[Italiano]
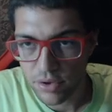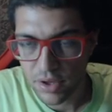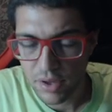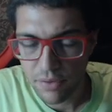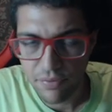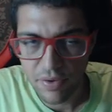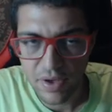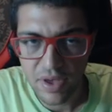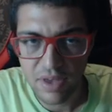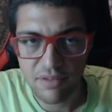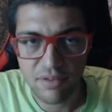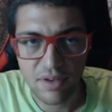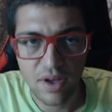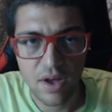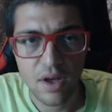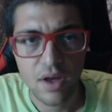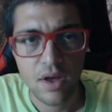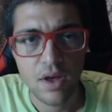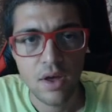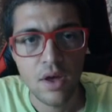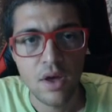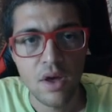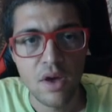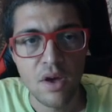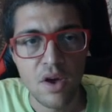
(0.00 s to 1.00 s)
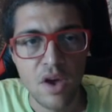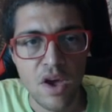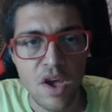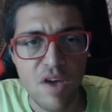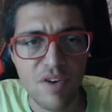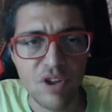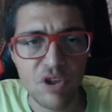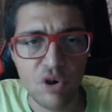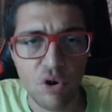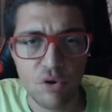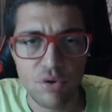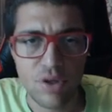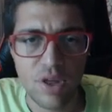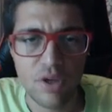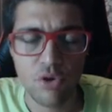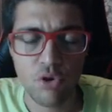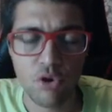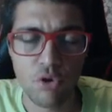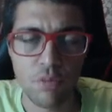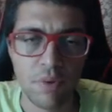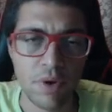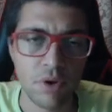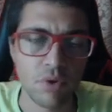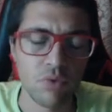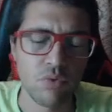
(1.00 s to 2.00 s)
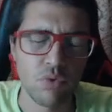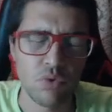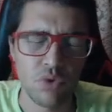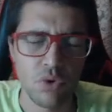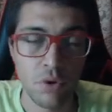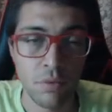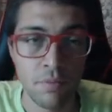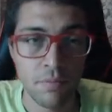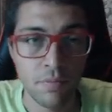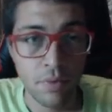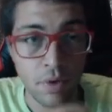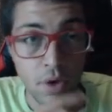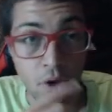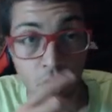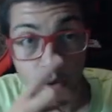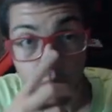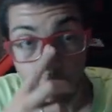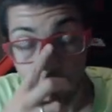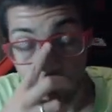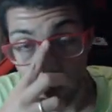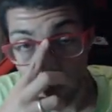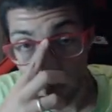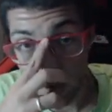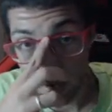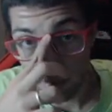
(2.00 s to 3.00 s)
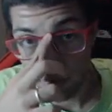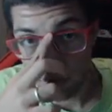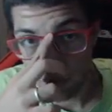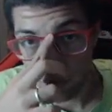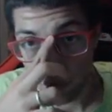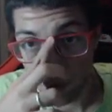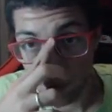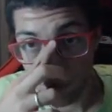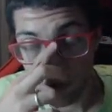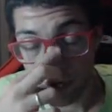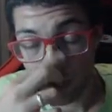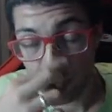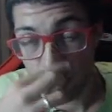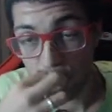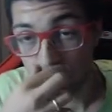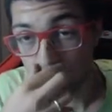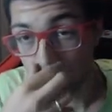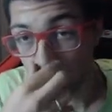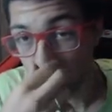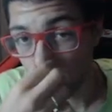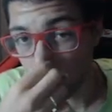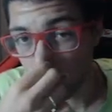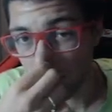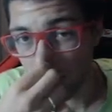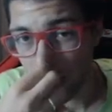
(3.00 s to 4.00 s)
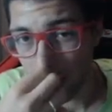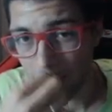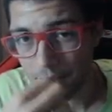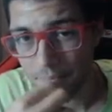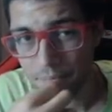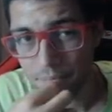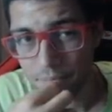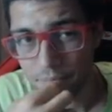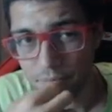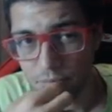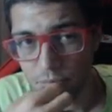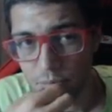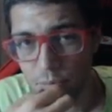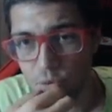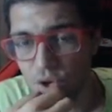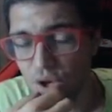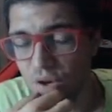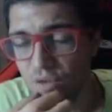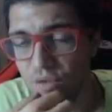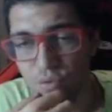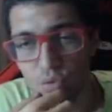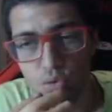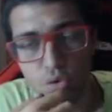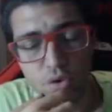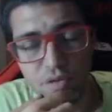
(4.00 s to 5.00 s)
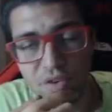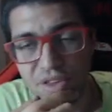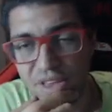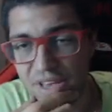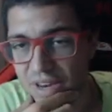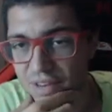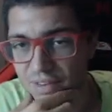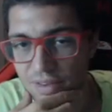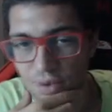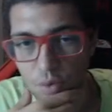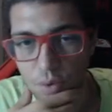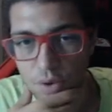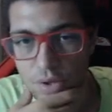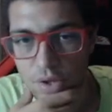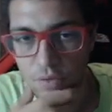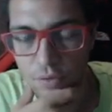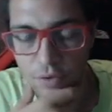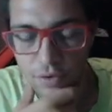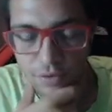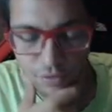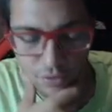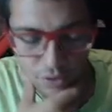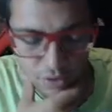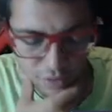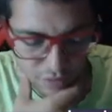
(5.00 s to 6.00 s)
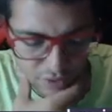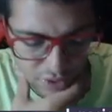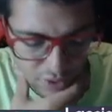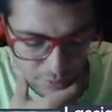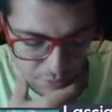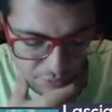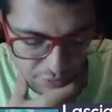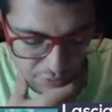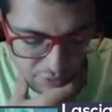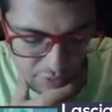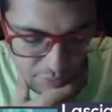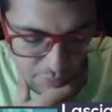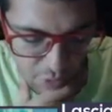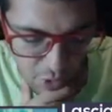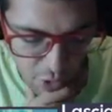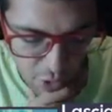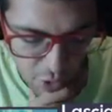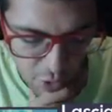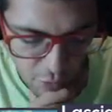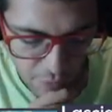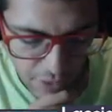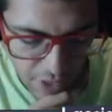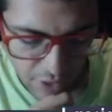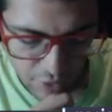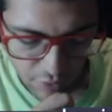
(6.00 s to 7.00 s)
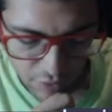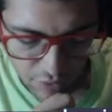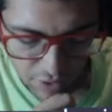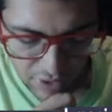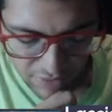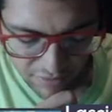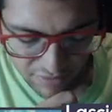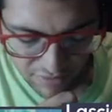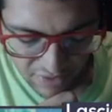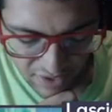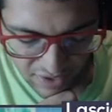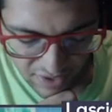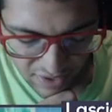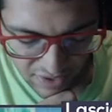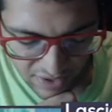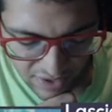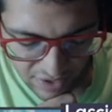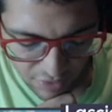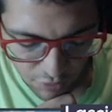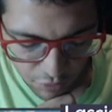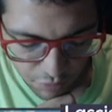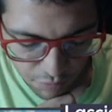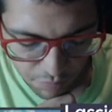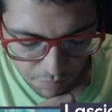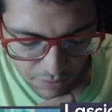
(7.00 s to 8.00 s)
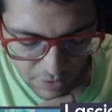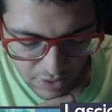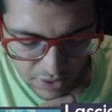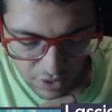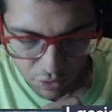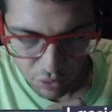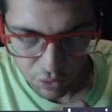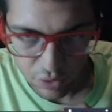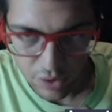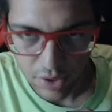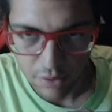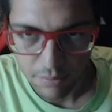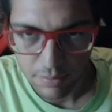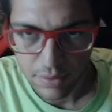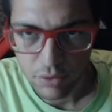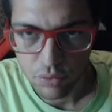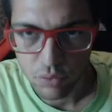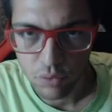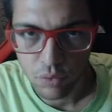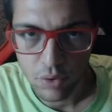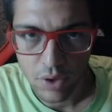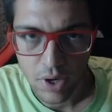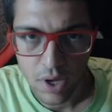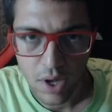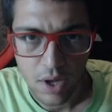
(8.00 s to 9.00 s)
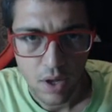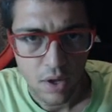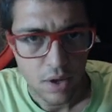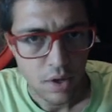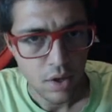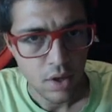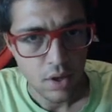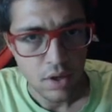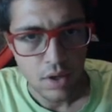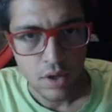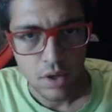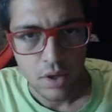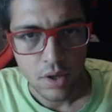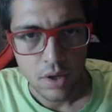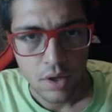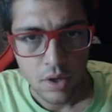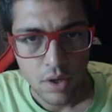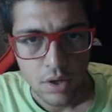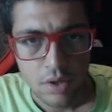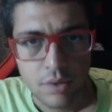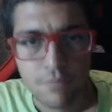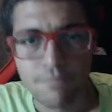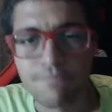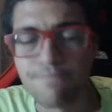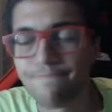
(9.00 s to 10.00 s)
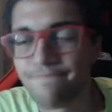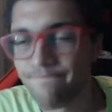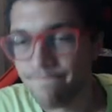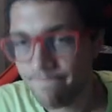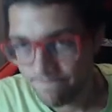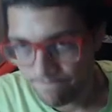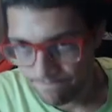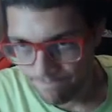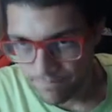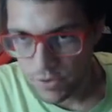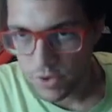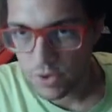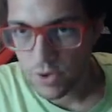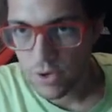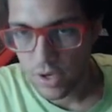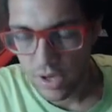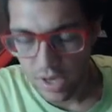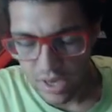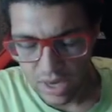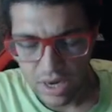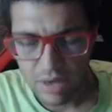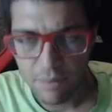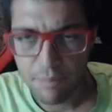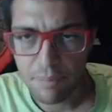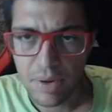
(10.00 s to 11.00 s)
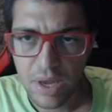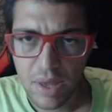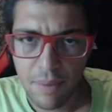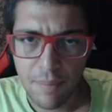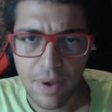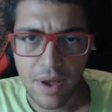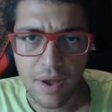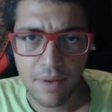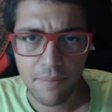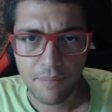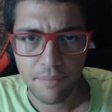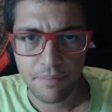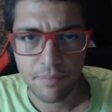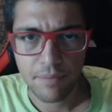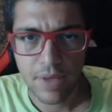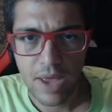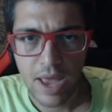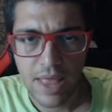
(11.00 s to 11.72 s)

difesa. Io vado con Angelo Perduto, che comunque il suo 300 lo fa. Bisogna tutto vedere se quel difensore fa una mossa di blocco o meno e se Eka ha lo spirito in armatura. Ok, la prima è